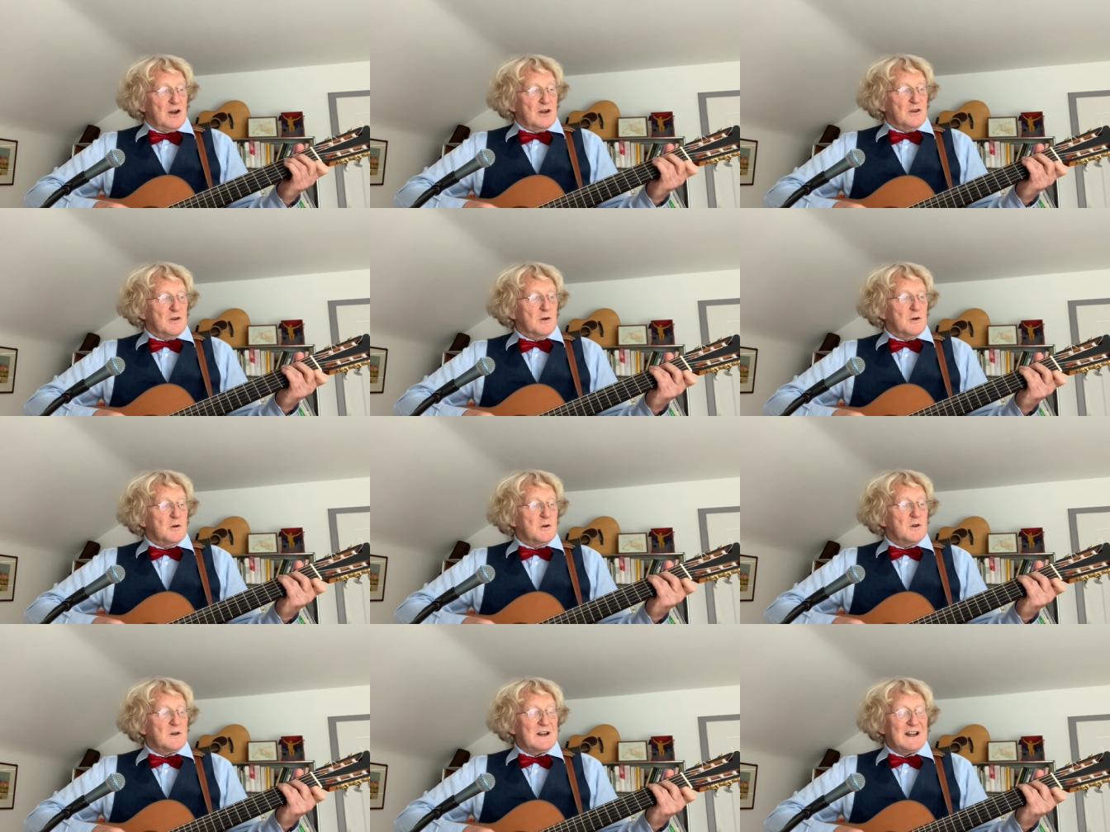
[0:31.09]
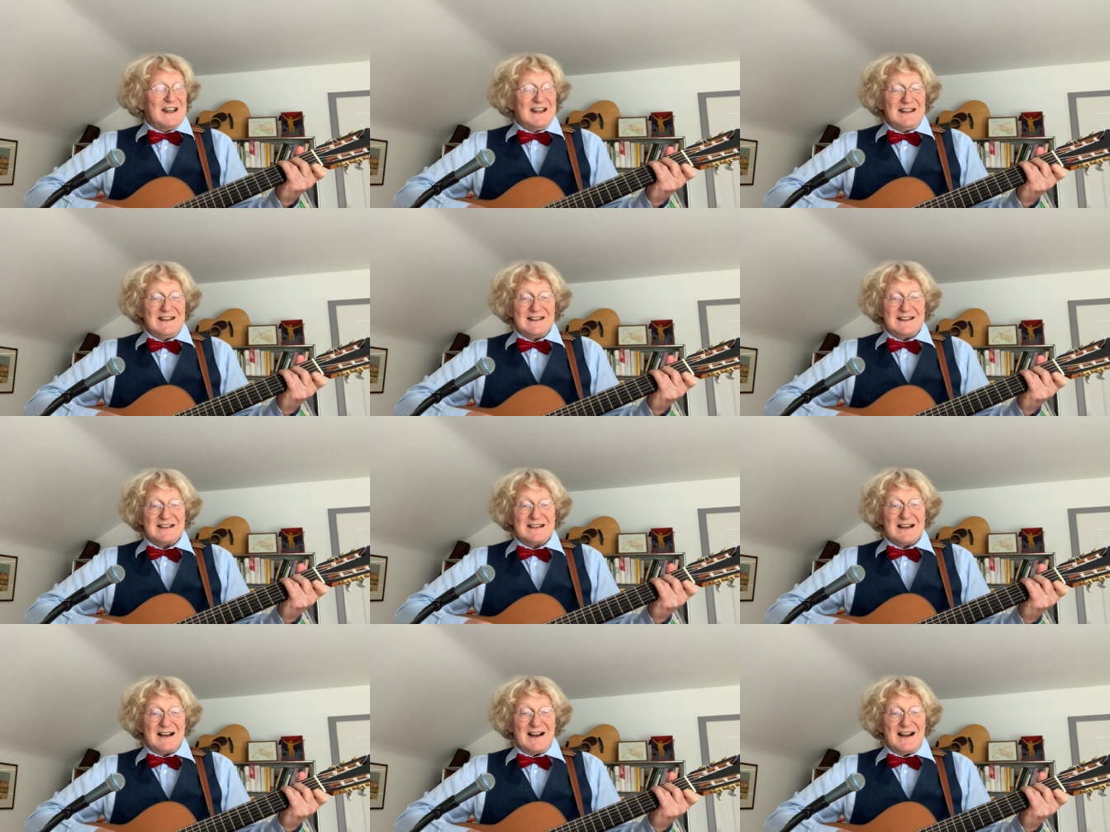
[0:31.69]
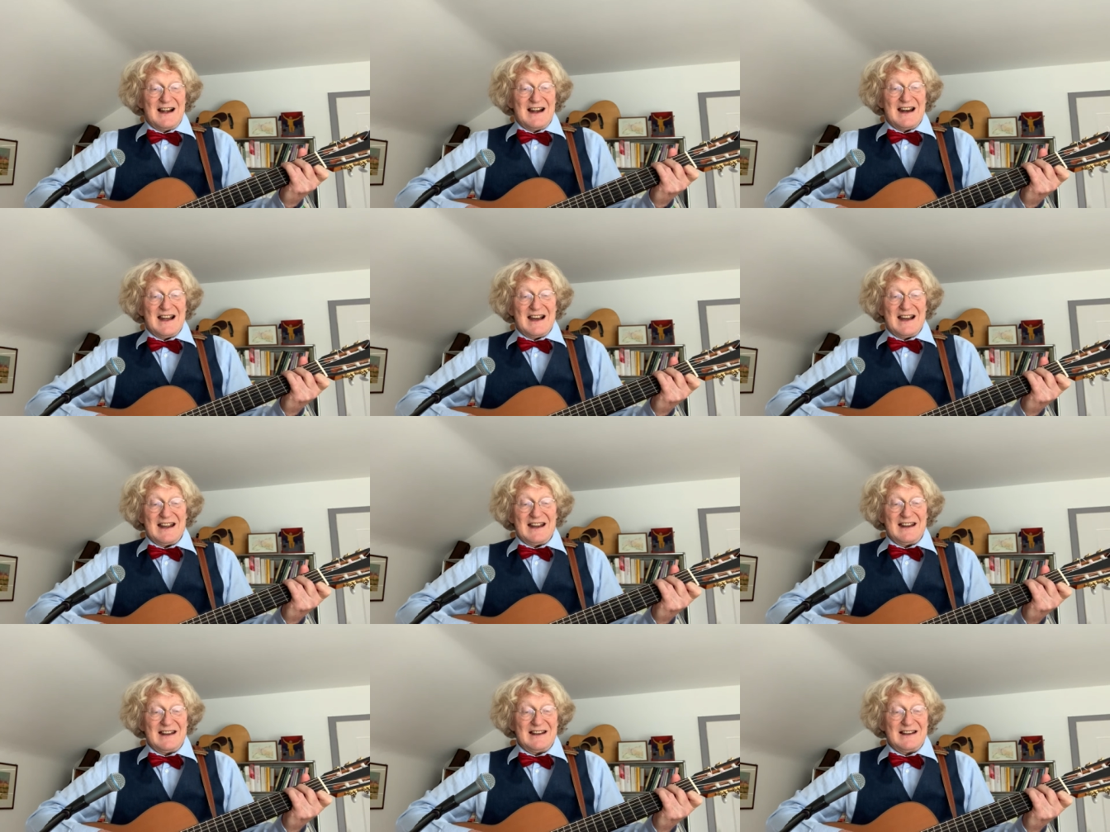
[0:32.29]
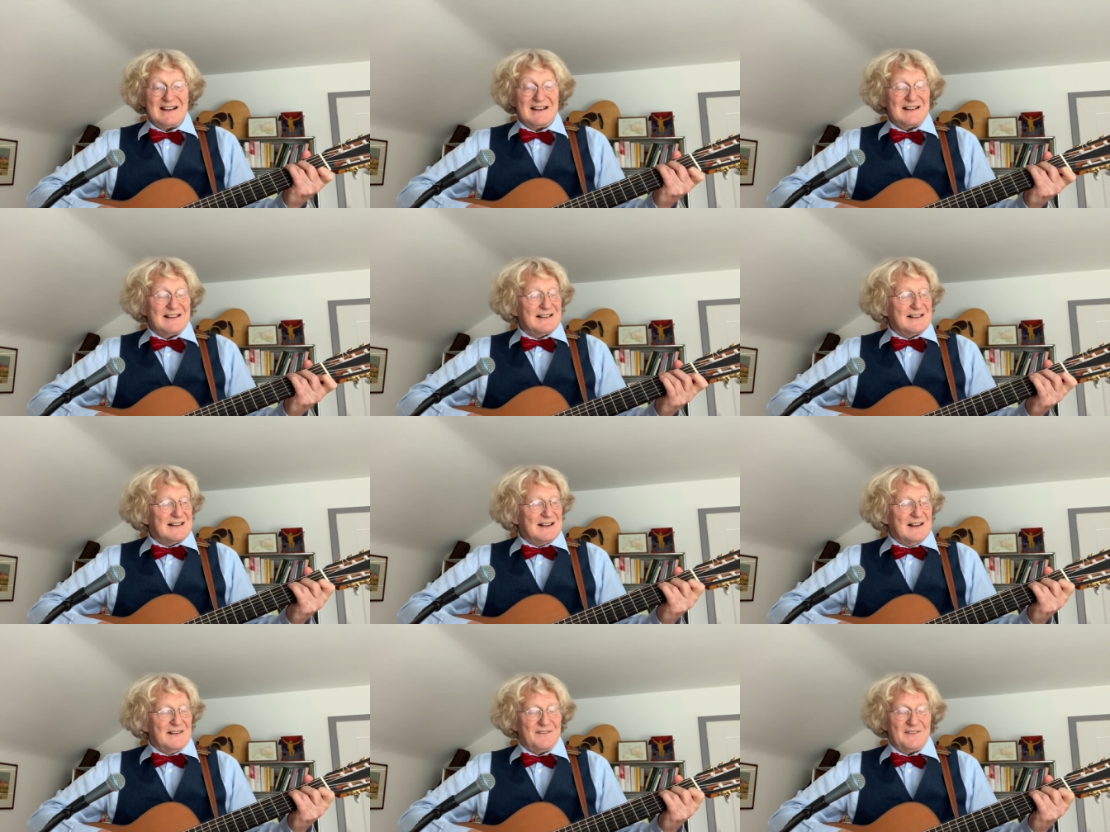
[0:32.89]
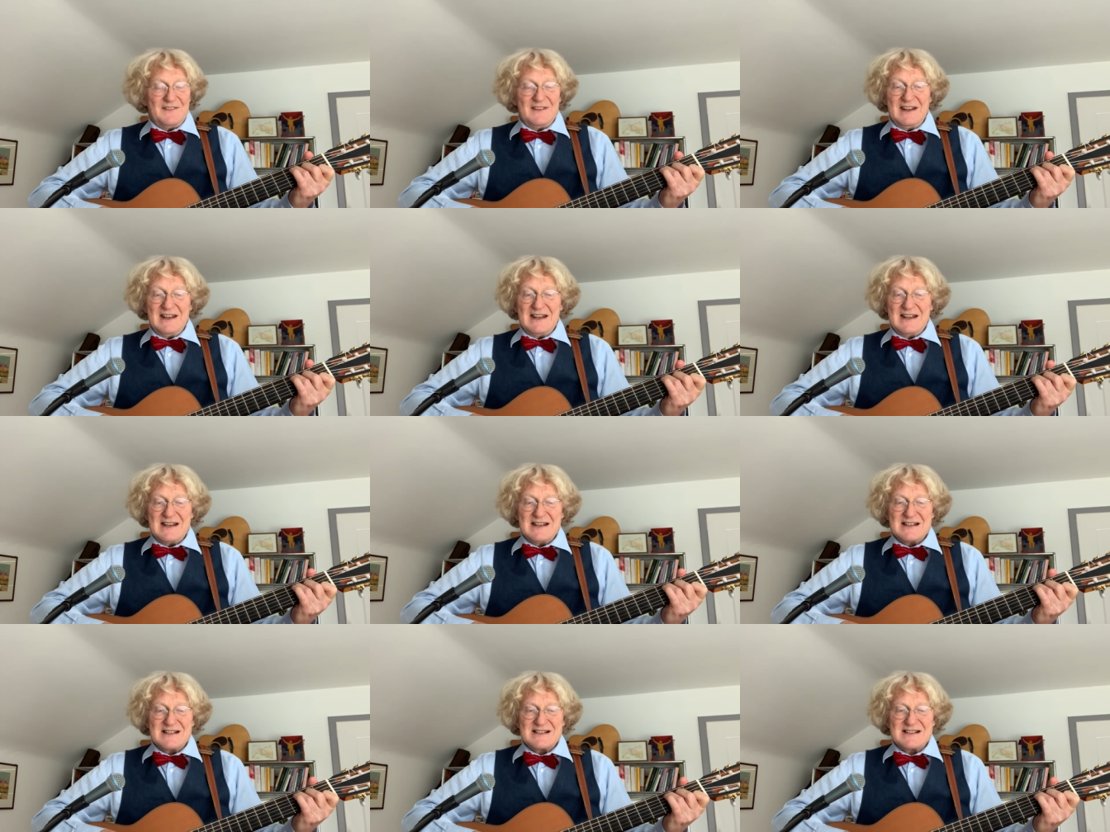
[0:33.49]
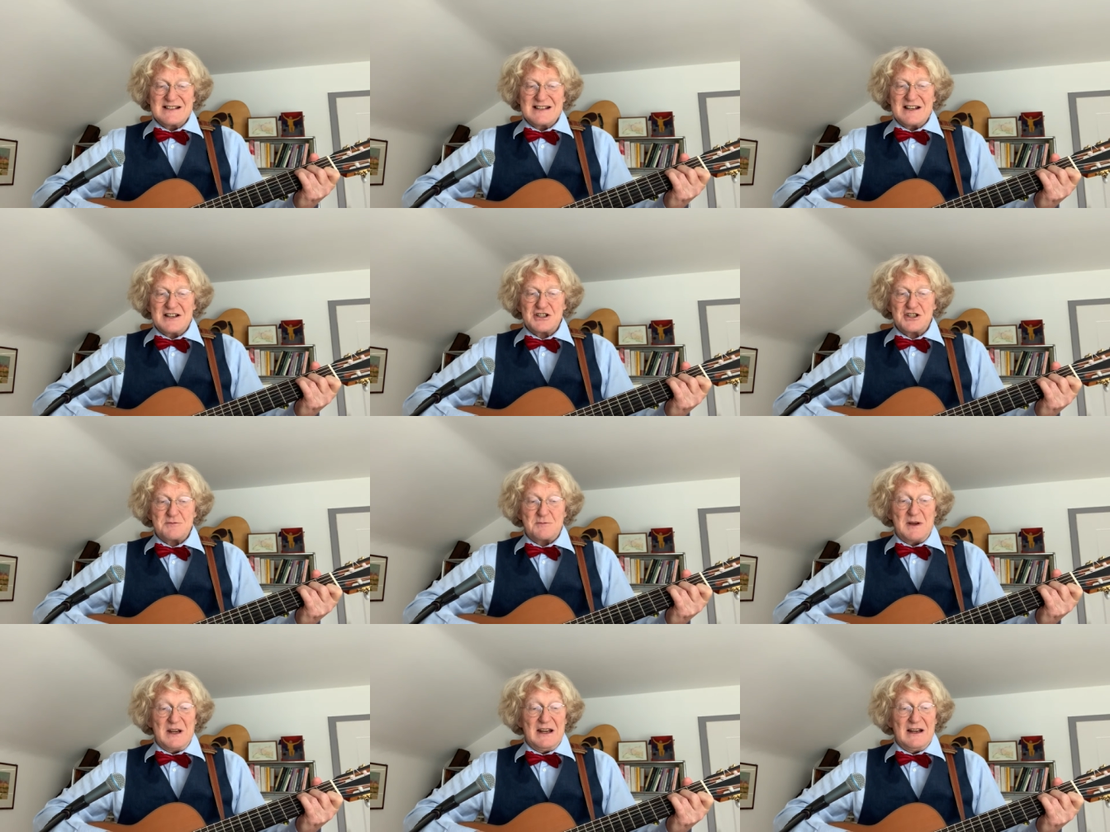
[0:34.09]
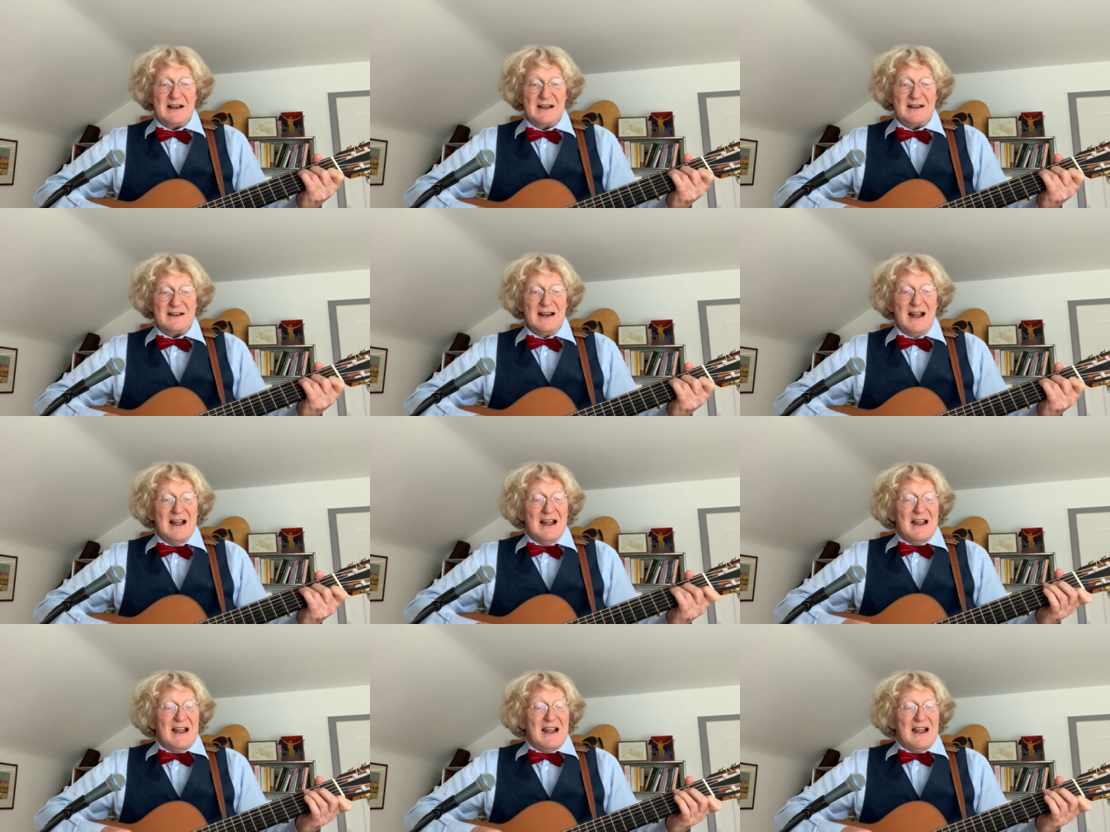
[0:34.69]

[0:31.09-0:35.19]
nur ich allein kann diese spielen,